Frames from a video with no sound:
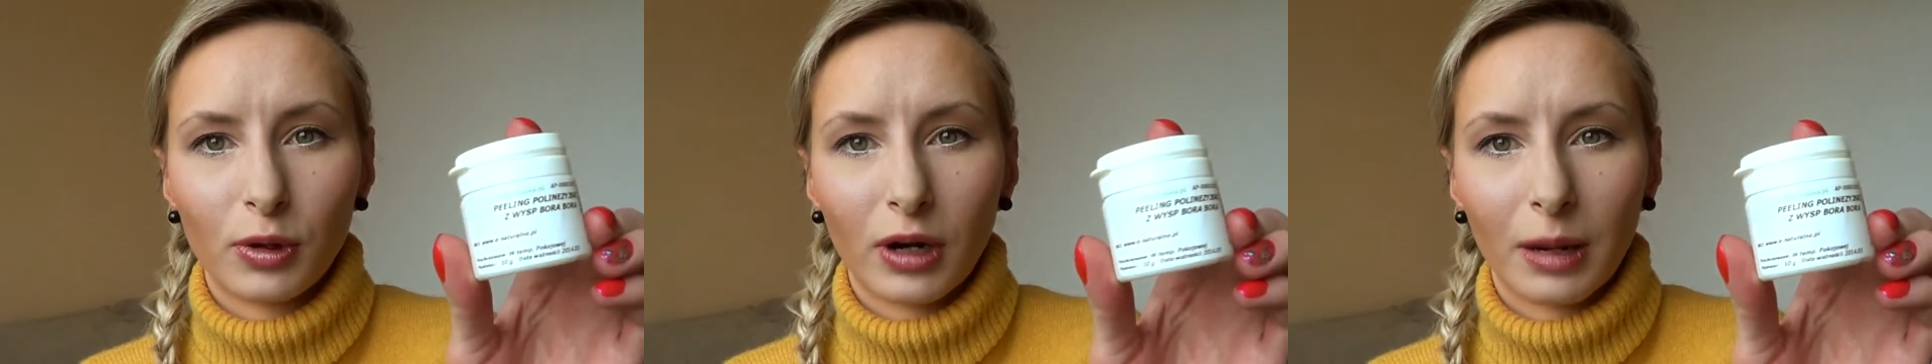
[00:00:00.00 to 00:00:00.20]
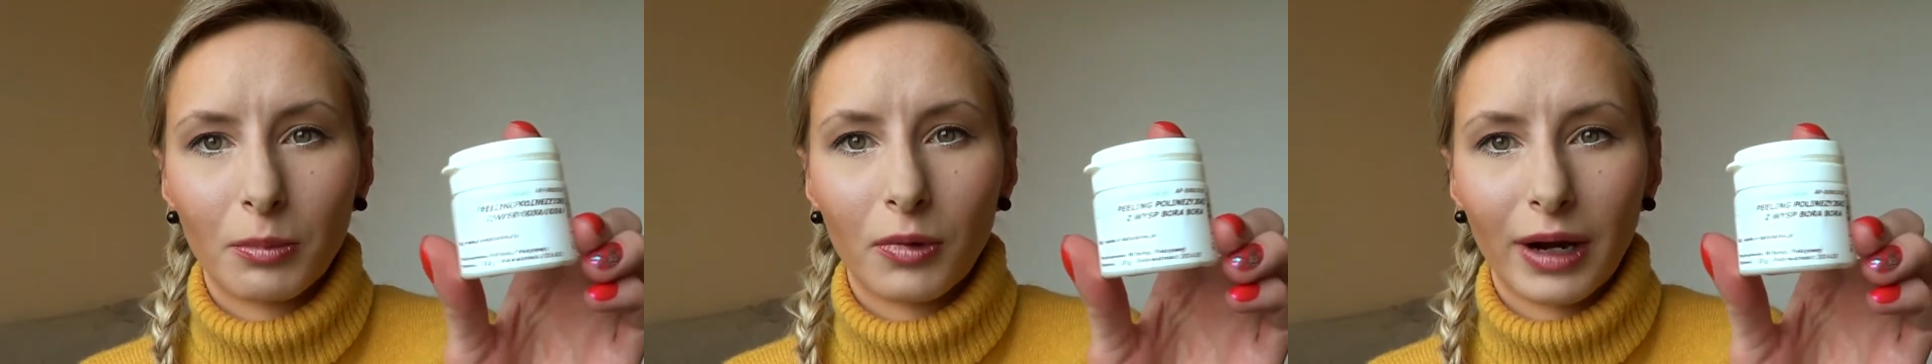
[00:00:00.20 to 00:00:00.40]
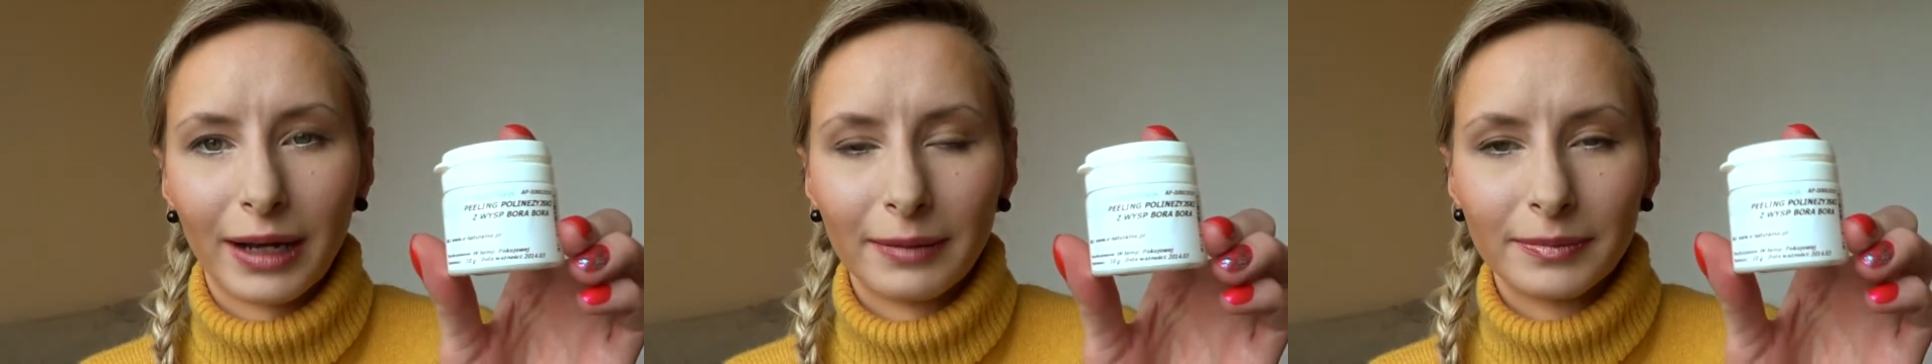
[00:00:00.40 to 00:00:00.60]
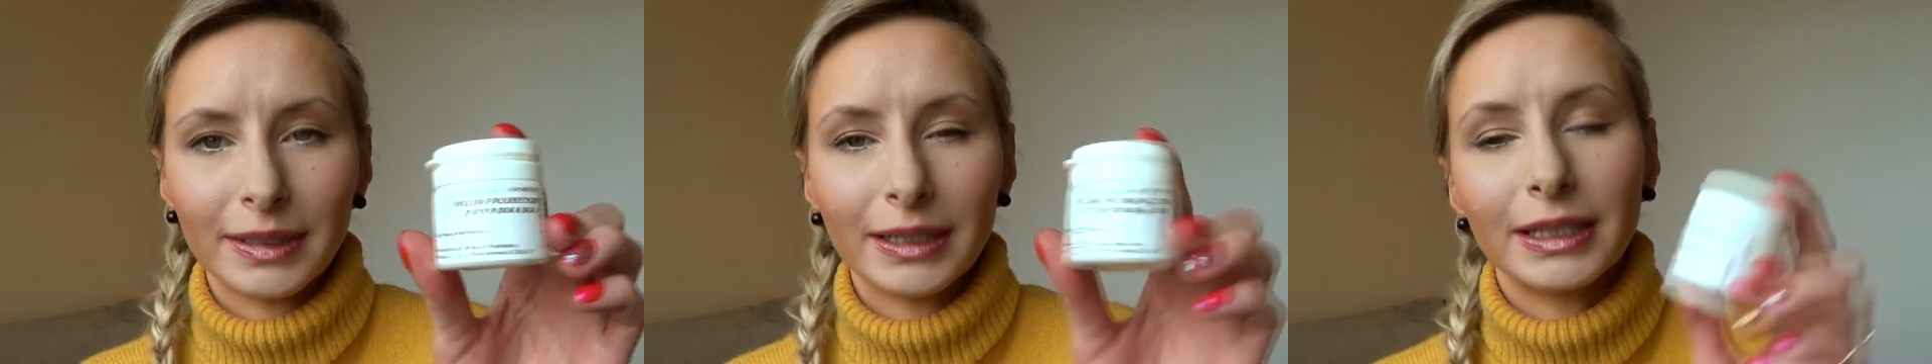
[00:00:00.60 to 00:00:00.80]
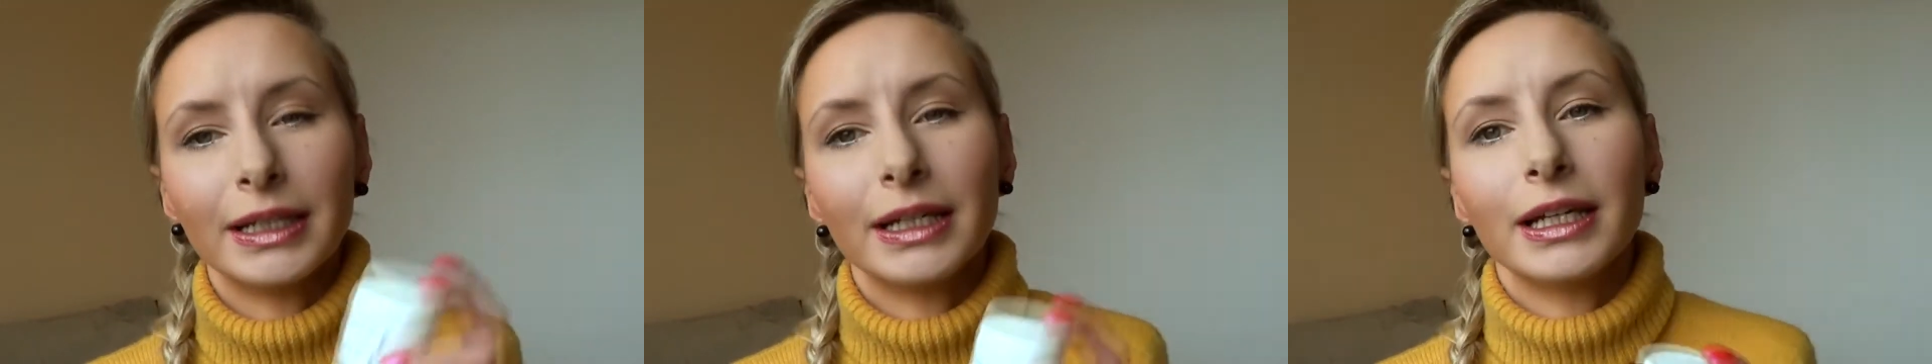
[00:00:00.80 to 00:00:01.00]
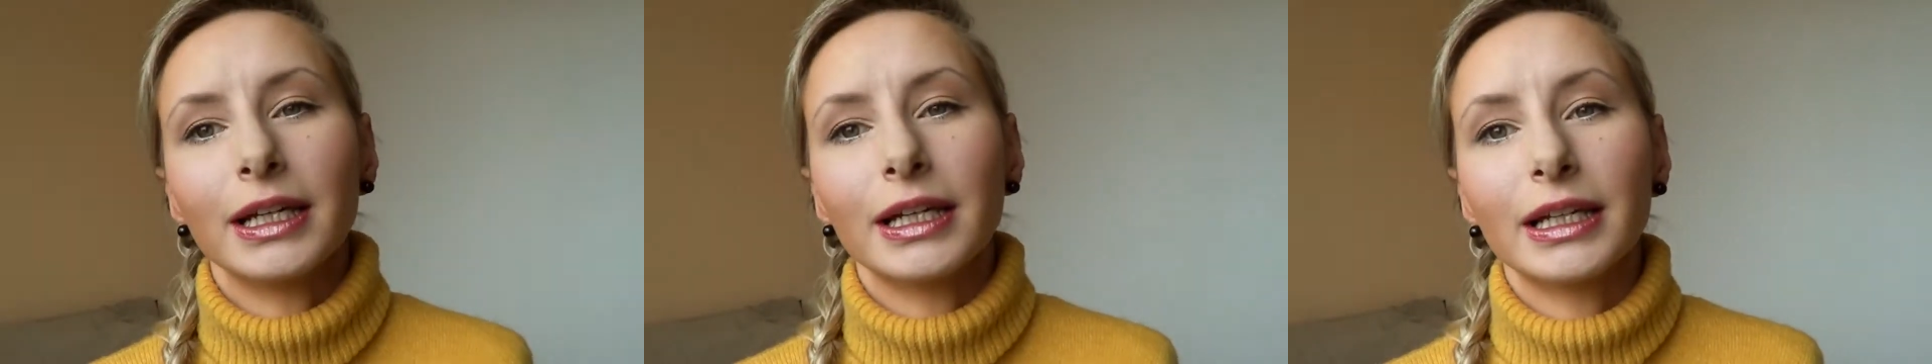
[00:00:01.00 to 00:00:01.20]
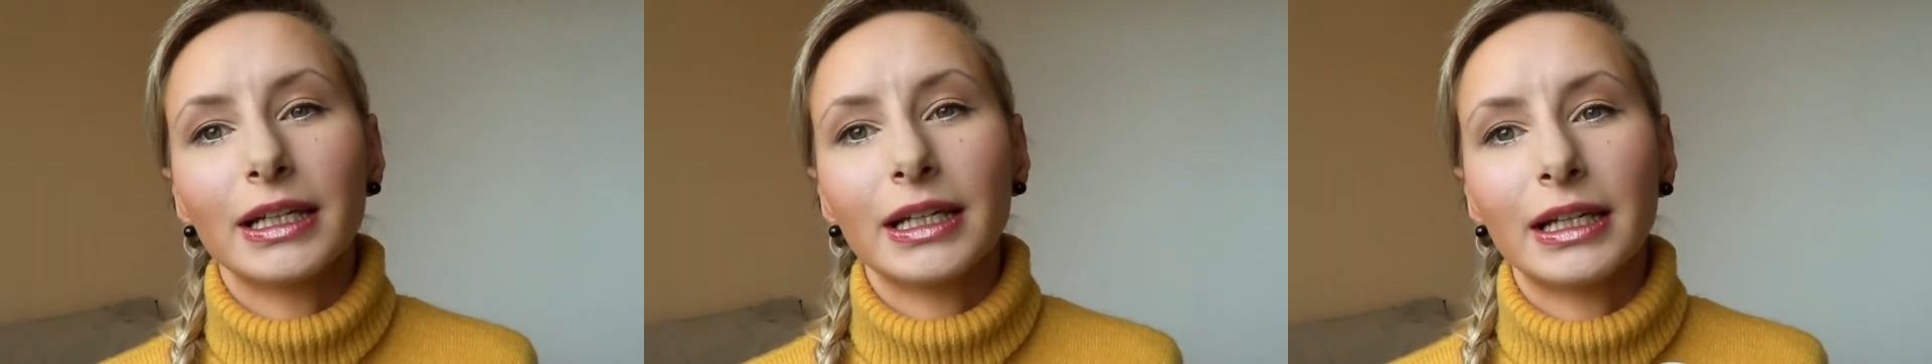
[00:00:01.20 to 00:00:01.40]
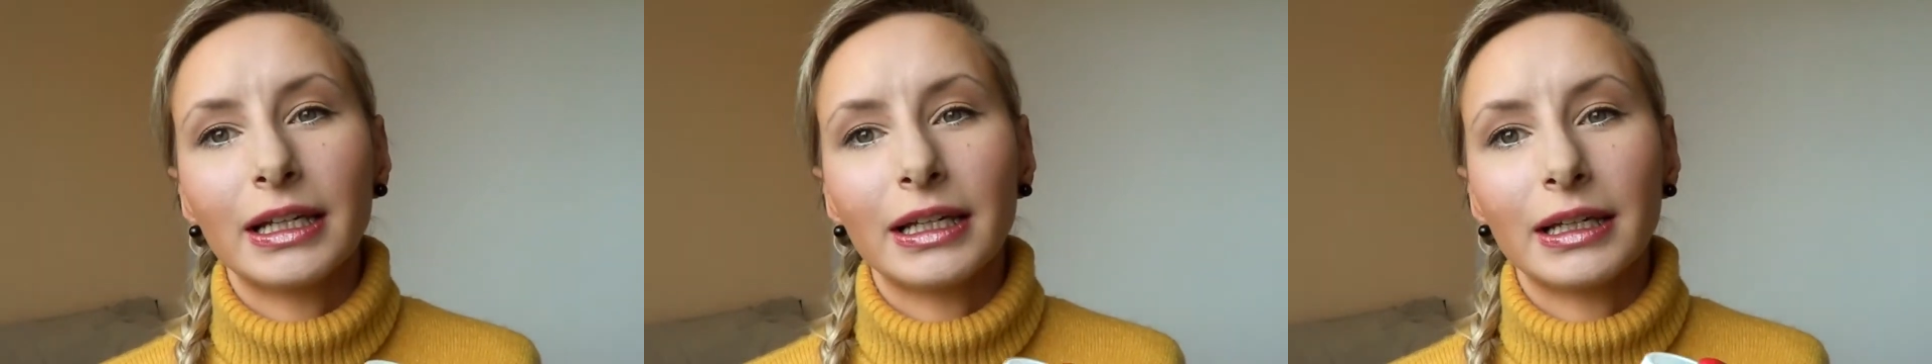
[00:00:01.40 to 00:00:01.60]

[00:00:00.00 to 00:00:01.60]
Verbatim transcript: Bora i